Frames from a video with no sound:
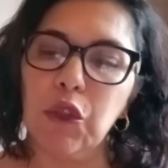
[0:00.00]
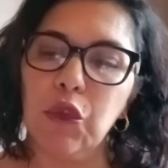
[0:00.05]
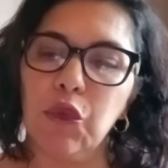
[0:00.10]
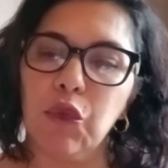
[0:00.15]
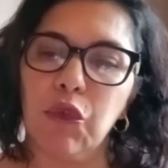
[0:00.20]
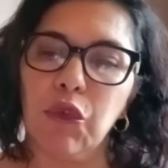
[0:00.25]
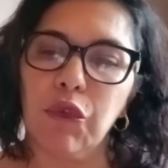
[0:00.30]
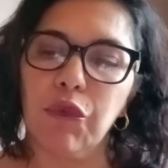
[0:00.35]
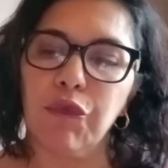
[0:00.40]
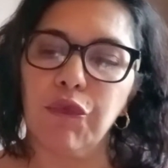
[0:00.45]

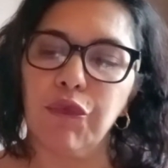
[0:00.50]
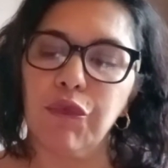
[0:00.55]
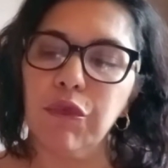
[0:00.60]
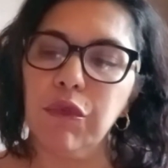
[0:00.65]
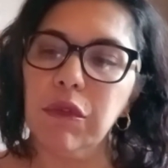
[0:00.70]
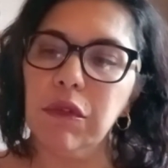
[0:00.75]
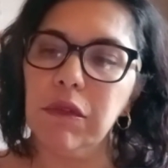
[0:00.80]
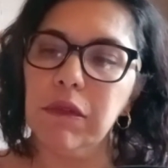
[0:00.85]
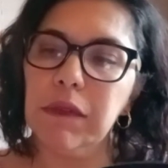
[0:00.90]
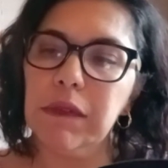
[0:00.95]
de
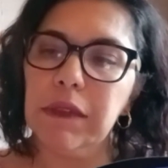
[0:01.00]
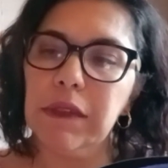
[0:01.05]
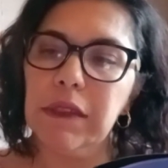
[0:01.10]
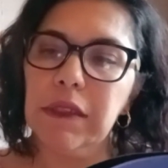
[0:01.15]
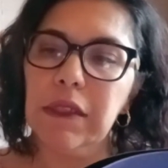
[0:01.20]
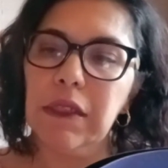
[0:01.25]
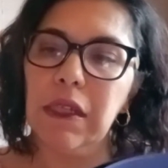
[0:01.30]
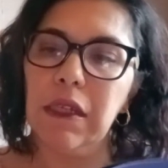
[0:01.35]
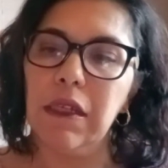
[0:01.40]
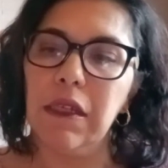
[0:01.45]
vous.
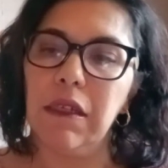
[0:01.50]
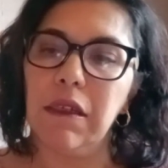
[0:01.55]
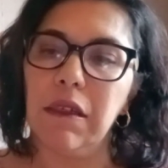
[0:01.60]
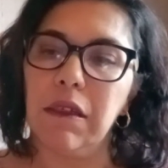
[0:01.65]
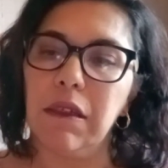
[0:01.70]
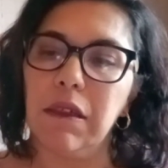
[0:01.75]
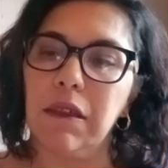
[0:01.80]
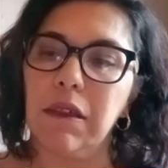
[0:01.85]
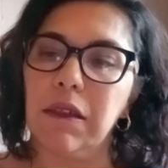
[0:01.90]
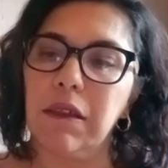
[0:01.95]

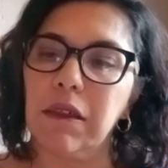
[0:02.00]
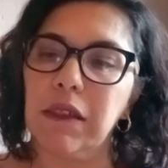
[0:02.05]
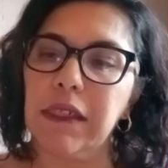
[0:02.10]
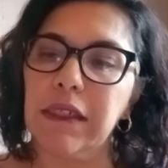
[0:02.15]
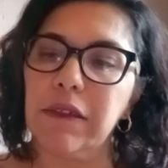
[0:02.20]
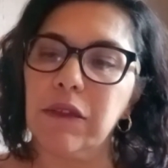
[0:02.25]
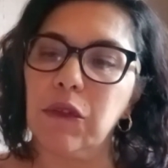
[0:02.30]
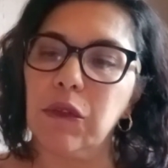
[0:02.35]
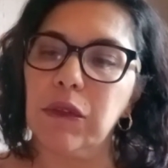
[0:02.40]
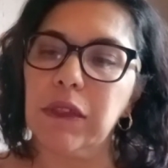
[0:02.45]
Euh,
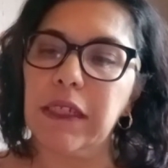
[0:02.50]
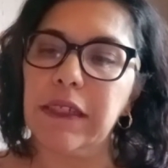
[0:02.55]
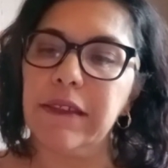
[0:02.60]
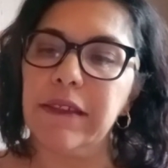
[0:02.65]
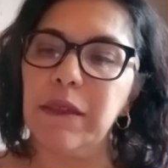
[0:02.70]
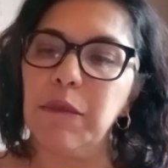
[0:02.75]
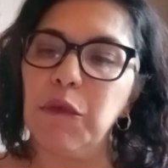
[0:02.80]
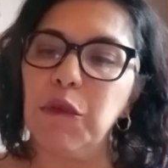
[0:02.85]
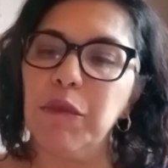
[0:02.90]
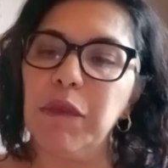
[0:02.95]
qu'est-ce qu'on a
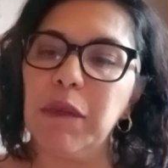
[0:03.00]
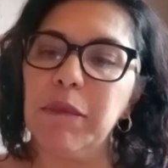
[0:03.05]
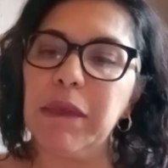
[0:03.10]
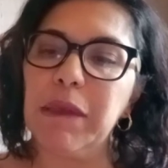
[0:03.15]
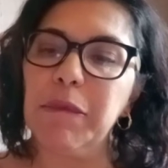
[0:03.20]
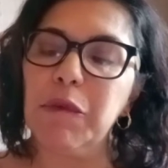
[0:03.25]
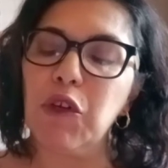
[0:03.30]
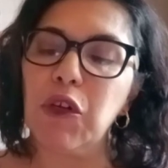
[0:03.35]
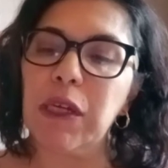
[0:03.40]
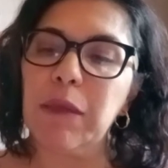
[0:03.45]
Ces moments
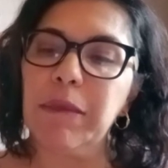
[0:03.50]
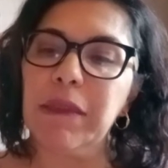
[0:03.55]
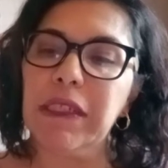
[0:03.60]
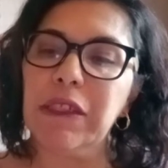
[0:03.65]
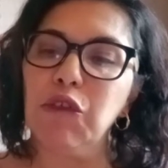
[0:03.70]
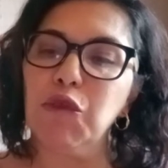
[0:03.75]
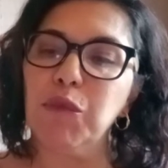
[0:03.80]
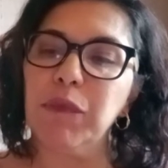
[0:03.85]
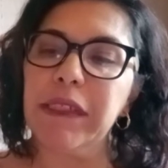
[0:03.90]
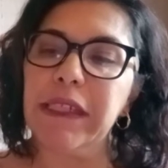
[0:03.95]
mémorables,
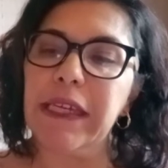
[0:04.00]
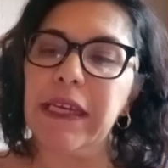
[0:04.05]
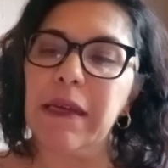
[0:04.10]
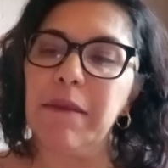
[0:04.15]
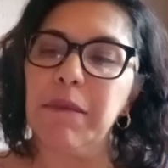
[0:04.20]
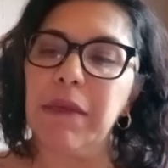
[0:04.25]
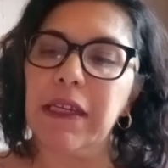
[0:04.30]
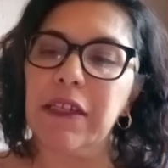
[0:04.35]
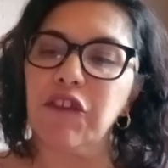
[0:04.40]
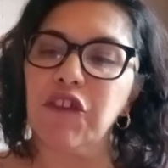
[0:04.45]

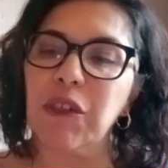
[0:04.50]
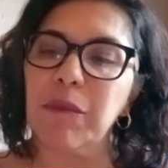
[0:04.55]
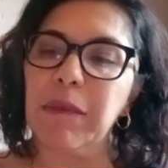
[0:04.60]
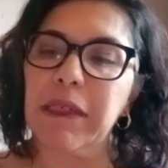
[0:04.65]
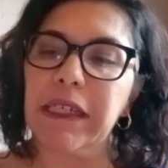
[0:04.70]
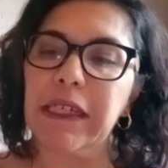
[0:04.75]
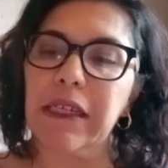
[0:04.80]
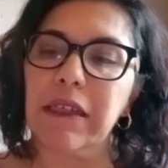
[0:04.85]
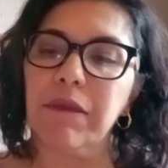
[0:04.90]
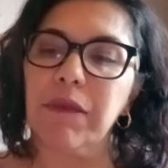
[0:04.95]
inoubliables, à
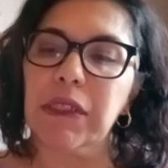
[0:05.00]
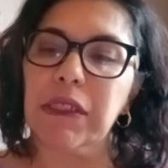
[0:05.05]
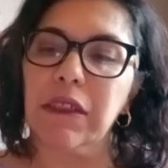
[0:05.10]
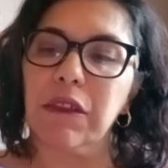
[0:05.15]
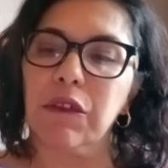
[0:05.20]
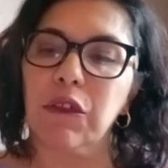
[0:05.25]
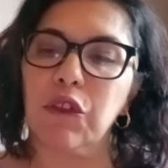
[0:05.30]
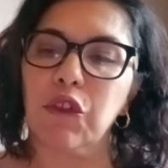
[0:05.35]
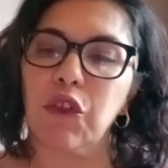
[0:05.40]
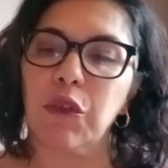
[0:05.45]
jamais gravés
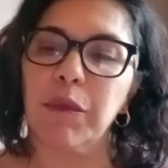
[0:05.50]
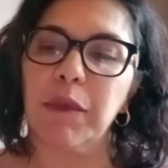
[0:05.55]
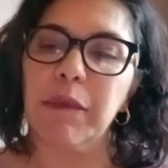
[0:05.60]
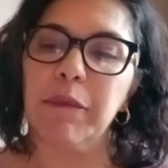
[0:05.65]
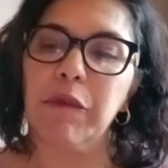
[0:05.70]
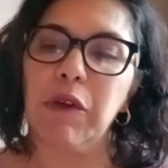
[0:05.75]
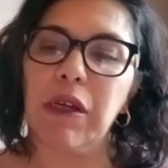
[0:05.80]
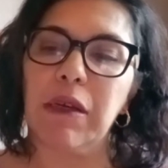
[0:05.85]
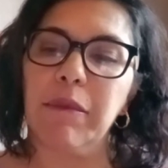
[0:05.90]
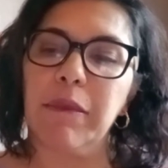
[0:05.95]
dans notre
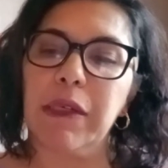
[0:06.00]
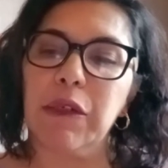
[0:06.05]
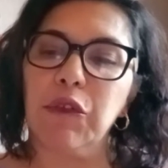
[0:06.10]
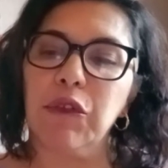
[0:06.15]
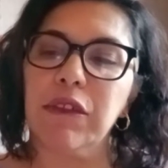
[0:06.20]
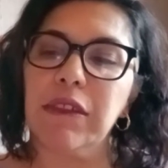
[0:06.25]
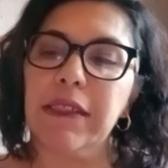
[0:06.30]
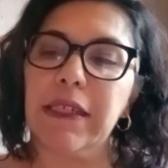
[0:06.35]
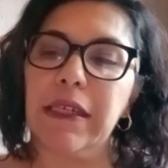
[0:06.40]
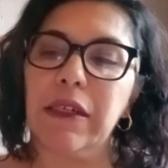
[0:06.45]
mémoire, mais
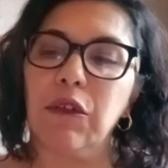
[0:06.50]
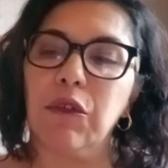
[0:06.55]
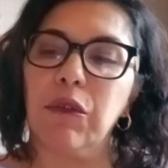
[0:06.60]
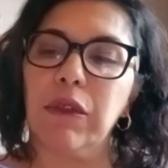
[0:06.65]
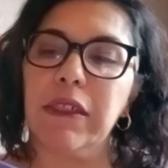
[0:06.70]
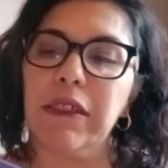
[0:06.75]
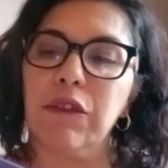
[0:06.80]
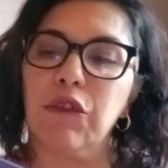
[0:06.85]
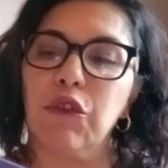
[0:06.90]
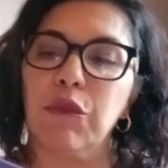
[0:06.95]
aussi à
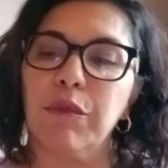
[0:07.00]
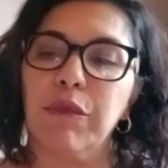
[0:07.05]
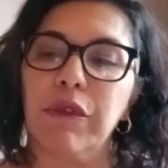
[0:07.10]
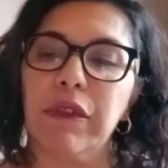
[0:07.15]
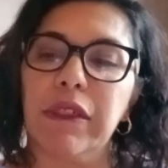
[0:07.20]
coller ce beau